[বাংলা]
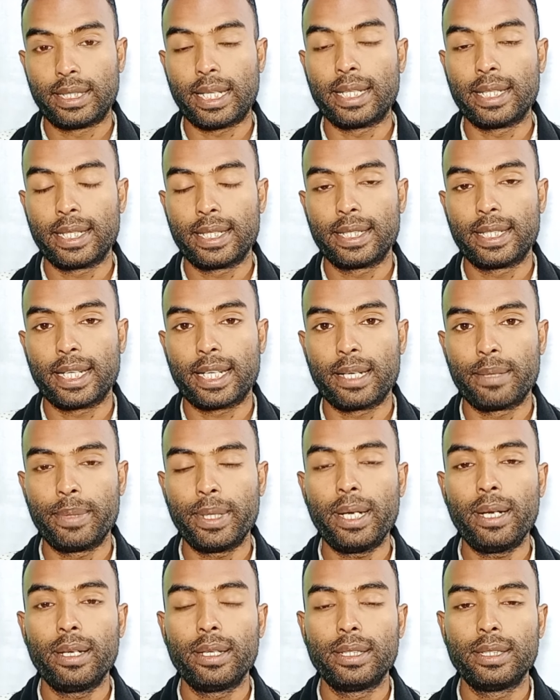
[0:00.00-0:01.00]
তাদেরকে
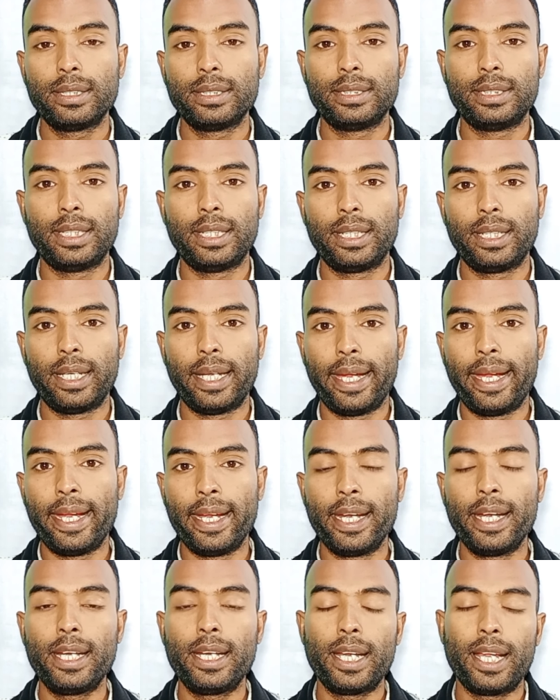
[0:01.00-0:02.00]
দেখাবেন যে এই
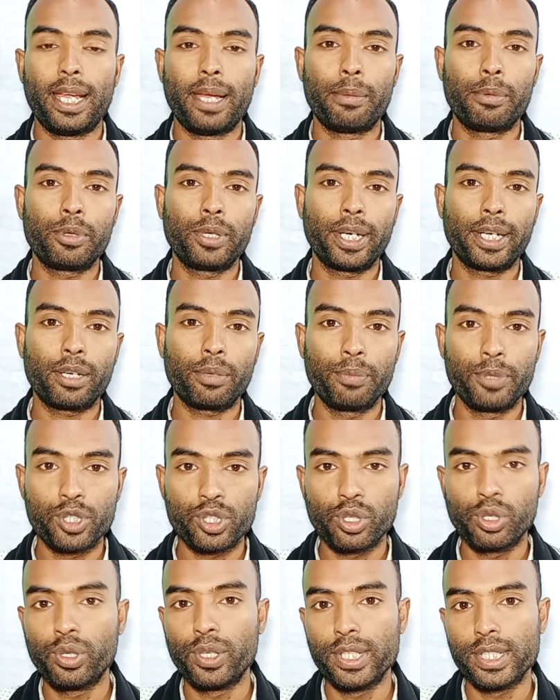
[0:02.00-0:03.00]
রেট এবং একটা
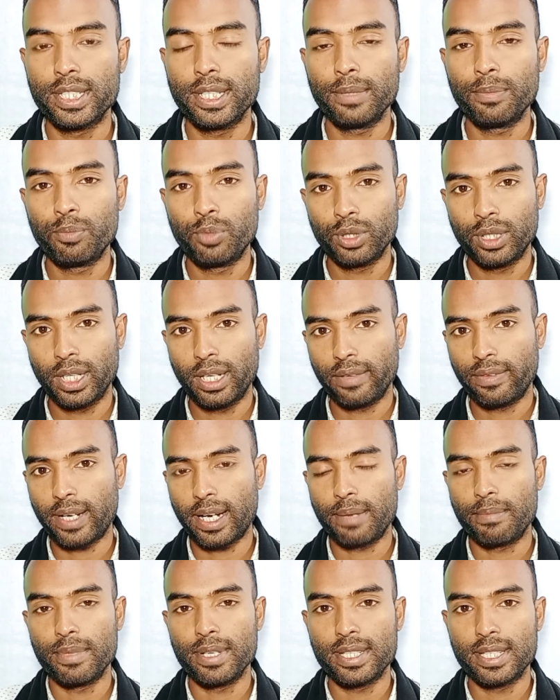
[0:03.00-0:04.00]
বিষয় রয়েছে প্রতিটা
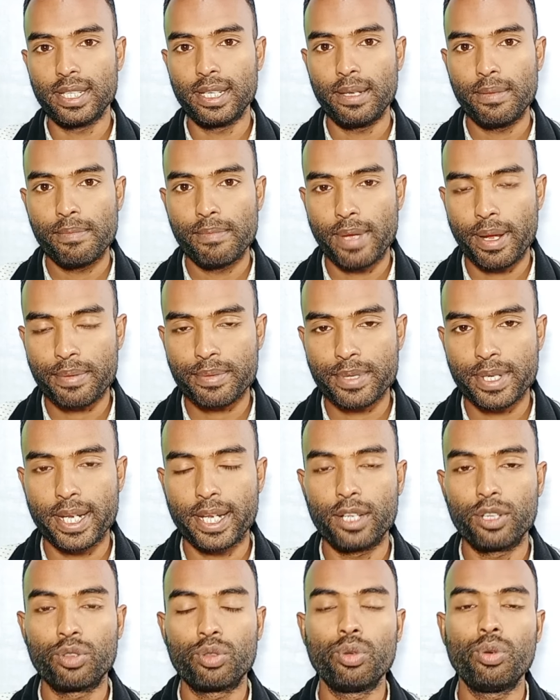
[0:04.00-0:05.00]
ফার্মেসি
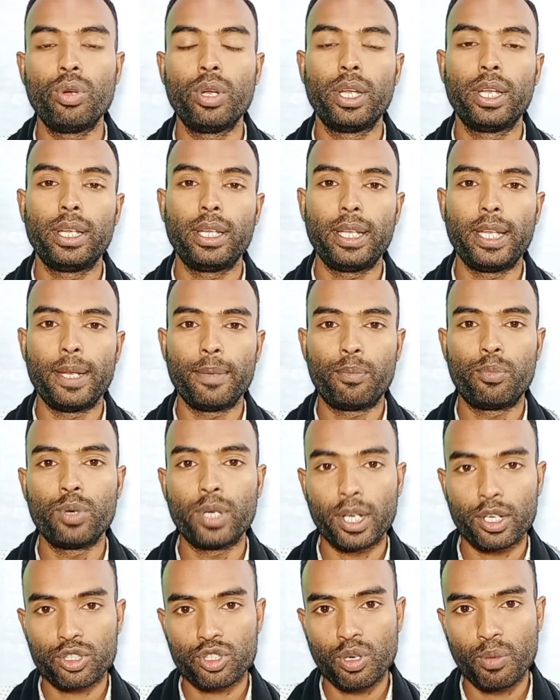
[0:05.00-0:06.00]
ব্যবসায়ী কিন্তু এই
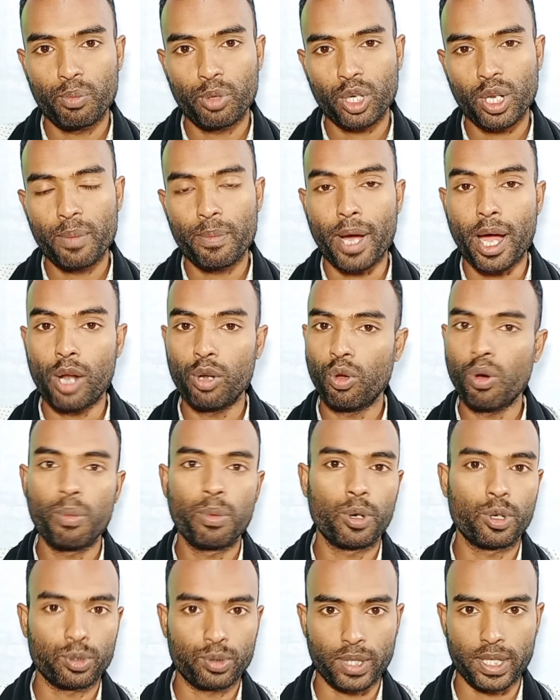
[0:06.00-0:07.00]
প্রোডাক্ট সম্পর্কে ভালো
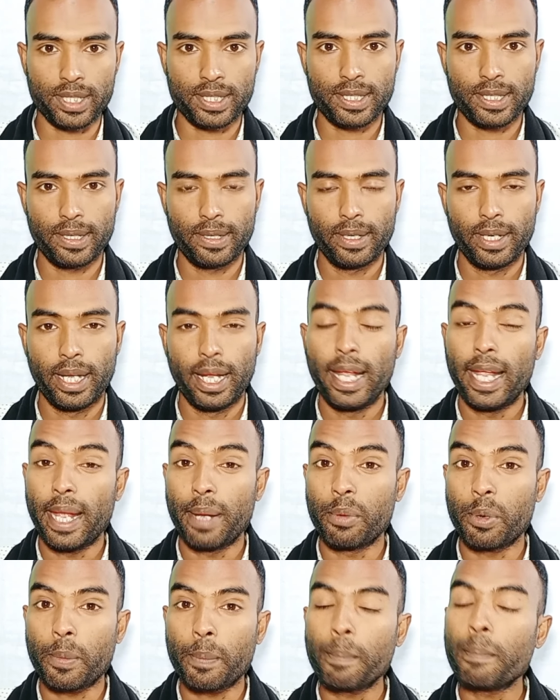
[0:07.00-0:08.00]
অবগত আছে
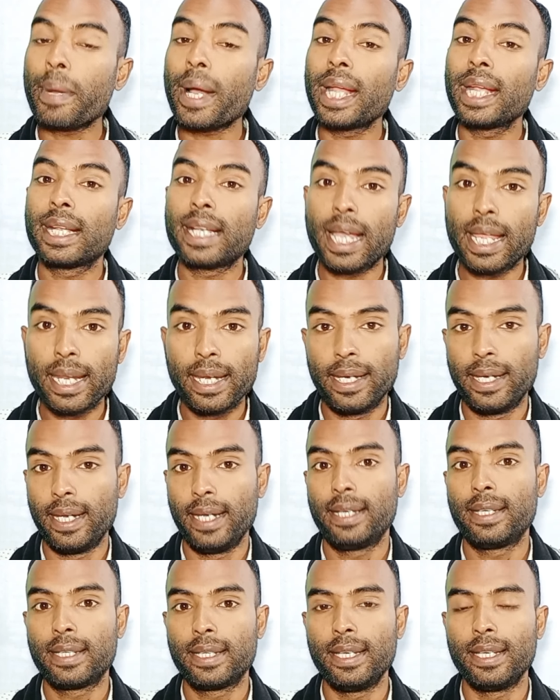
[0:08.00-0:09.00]
এবং পাইকারি
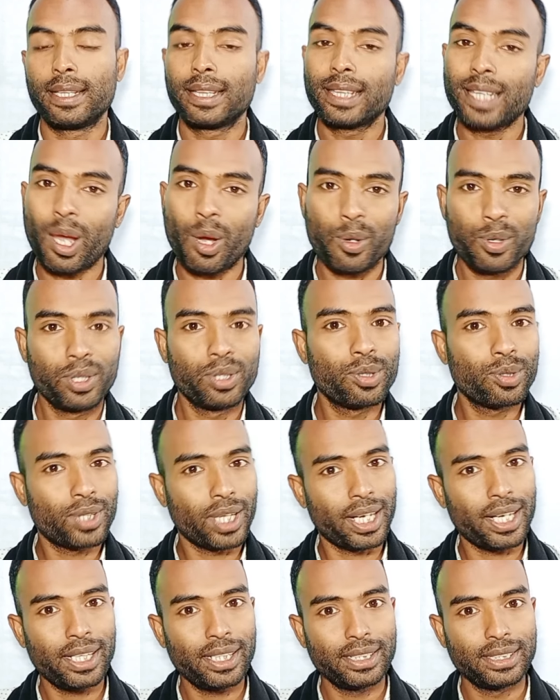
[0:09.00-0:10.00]
রেট কী তাও কিন্তু
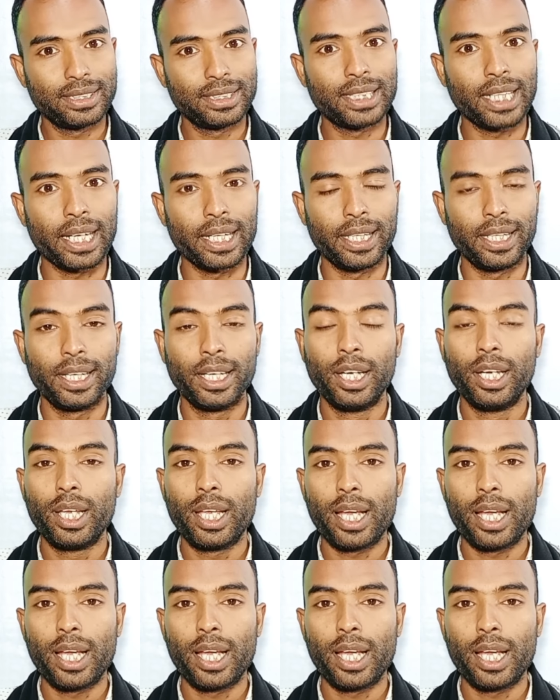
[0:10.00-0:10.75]
তারা জানে